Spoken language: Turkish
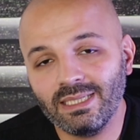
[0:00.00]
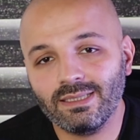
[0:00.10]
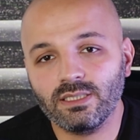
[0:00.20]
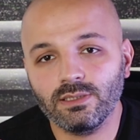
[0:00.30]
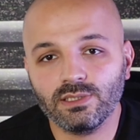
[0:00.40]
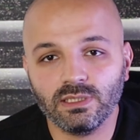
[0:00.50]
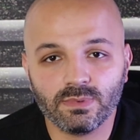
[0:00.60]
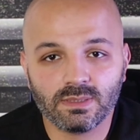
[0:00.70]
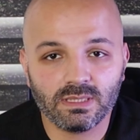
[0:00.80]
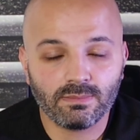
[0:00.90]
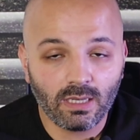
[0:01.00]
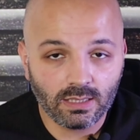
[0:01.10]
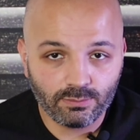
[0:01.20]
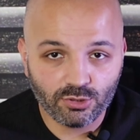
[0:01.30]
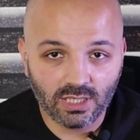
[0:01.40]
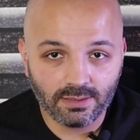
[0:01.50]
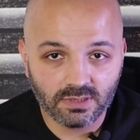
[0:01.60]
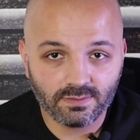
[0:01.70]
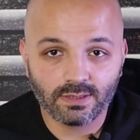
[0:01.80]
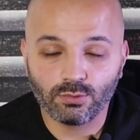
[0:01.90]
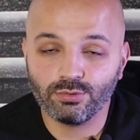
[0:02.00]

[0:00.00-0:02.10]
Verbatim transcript: birlikte çalıştığımız bir mali müşavirimiz var.